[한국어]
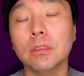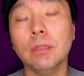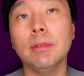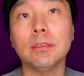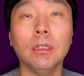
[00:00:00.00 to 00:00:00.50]

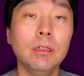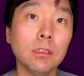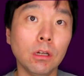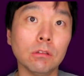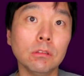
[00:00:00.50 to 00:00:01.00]
그러면서
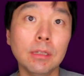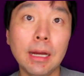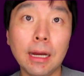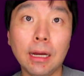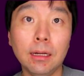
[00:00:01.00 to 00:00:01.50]
결국
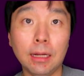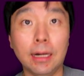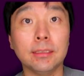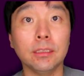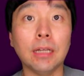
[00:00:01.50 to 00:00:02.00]

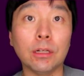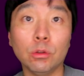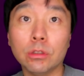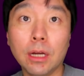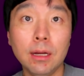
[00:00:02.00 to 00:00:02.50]
알렉산더
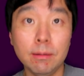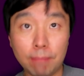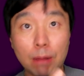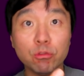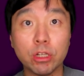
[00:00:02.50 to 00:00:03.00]
아놀드가
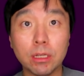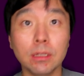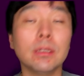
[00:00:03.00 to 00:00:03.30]
마무리